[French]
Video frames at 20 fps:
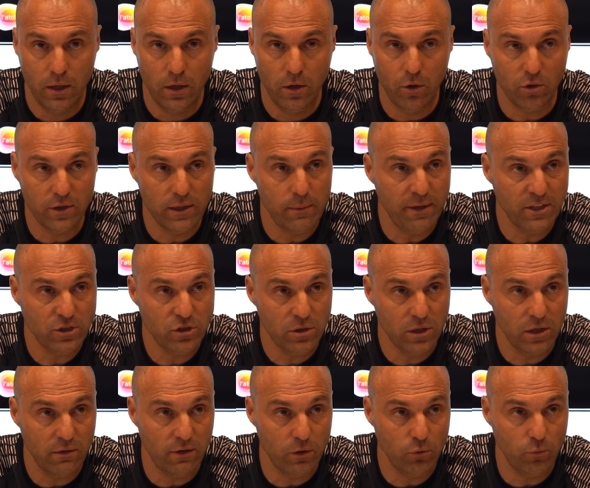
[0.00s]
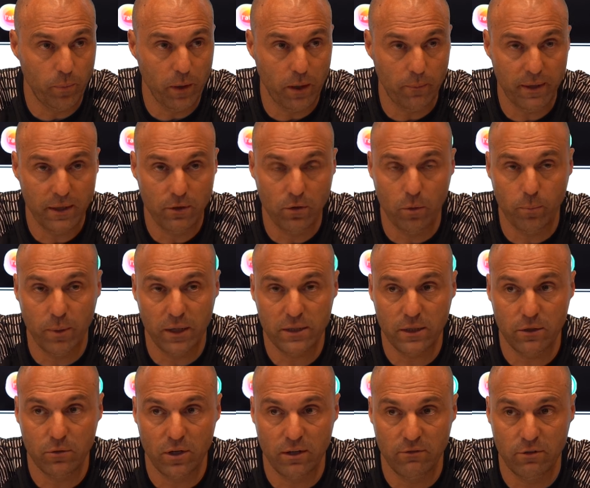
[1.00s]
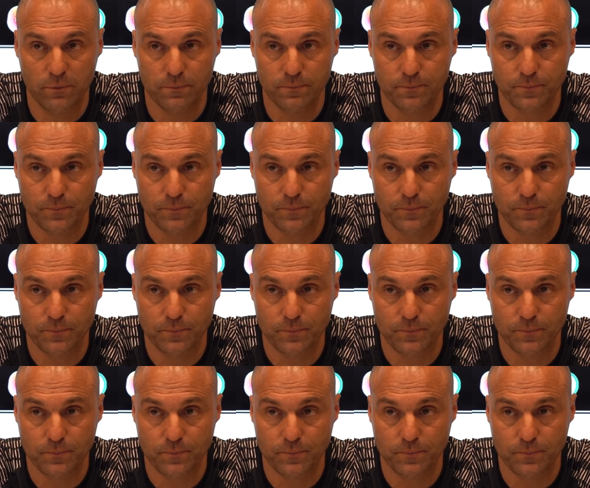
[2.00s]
lors, des matchs qui va mm. nous permettre de repartir de l'avant.